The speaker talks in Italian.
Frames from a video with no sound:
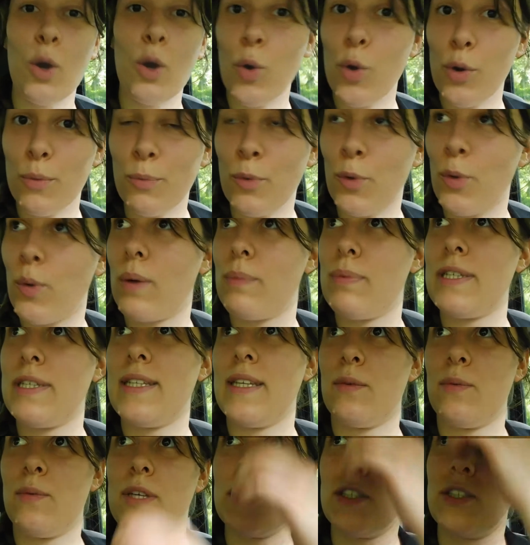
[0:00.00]
Comunque, a
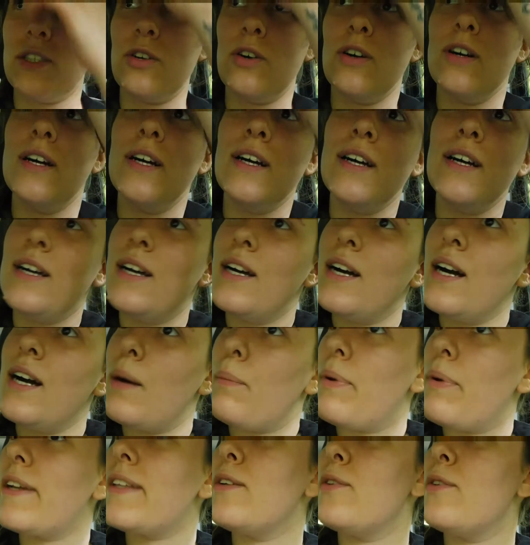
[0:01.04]
parte questo, a
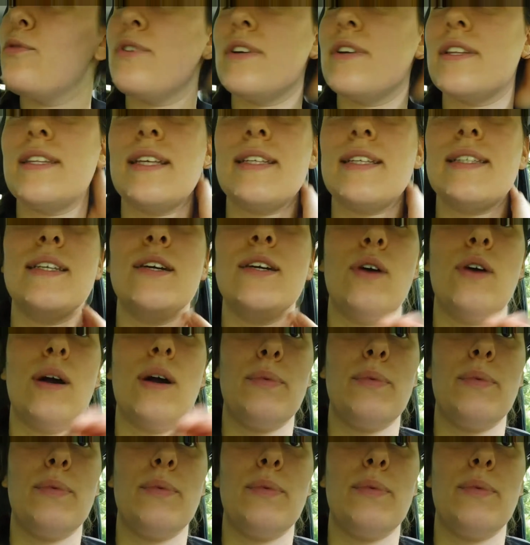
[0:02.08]
parte un fantastico